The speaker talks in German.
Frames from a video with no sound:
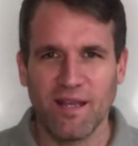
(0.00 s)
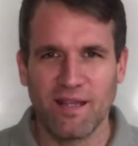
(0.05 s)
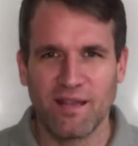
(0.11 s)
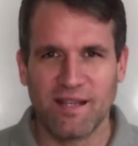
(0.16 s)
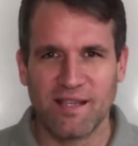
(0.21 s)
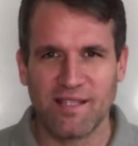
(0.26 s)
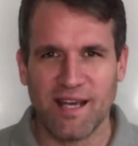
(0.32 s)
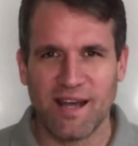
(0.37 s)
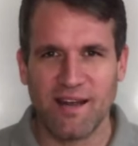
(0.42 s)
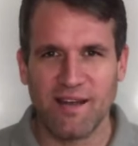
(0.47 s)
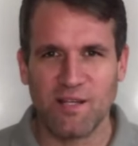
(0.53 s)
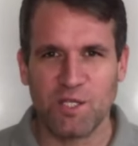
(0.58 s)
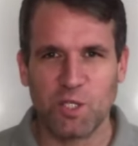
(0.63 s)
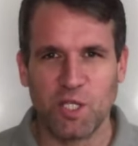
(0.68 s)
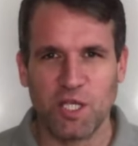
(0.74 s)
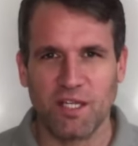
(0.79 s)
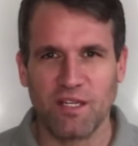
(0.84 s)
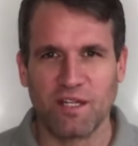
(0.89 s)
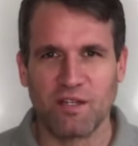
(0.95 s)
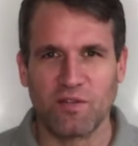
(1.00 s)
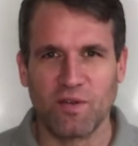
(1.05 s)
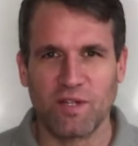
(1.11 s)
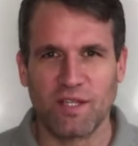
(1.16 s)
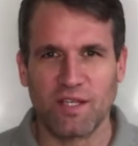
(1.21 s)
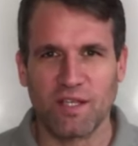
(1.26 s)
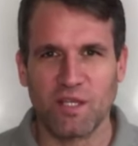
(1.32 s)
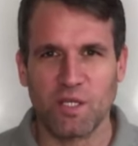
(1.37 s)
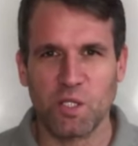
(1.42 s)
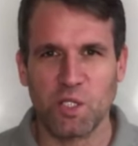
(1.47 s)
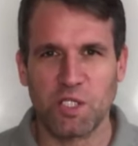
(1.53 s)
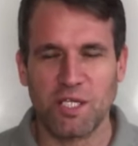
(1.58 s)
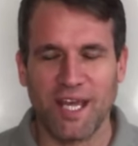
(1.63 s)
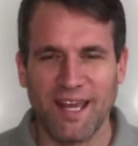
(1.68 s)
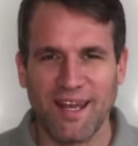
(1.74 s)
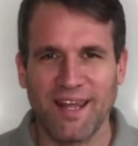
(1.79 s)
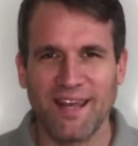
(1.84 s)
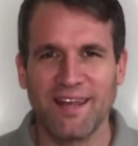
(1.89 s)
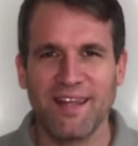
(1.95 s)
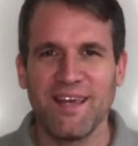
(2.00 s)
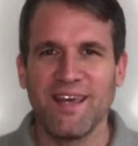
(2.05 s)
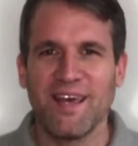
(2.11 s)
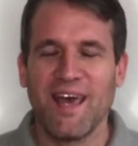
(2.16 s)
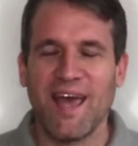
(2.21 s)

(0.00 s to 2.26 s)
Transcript: das alles steht natürlich in den Sternen.